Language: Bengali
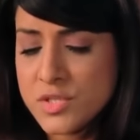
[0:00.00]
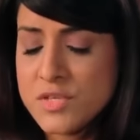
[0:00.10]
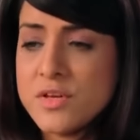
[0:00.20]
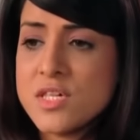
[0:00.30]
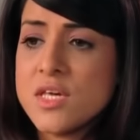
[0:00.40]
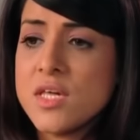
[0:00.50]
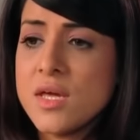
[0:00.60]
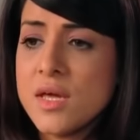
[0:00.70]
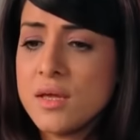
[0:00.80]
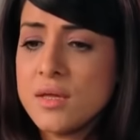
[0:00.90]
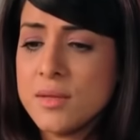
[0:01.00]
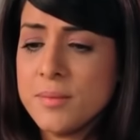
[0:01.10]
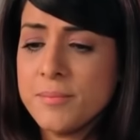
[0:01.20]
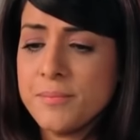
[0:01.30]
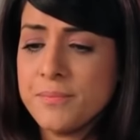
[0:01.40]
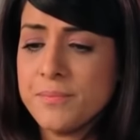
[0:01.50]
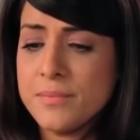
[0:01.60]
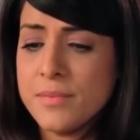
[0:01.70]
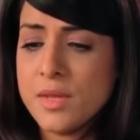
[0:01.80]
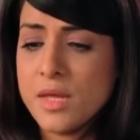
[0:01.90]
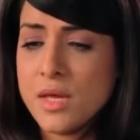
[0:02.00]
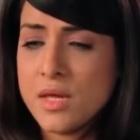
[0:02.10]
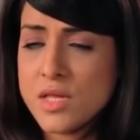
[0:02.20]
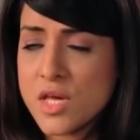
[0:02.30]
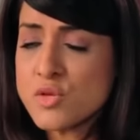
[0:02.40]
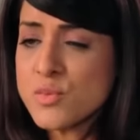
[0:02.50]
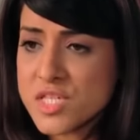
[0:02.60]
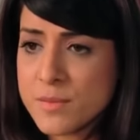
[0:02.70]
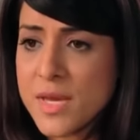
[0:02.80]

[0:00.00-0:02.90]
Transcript: দ্বিতীয় কারণ এটা যে ইয়াস আমাকে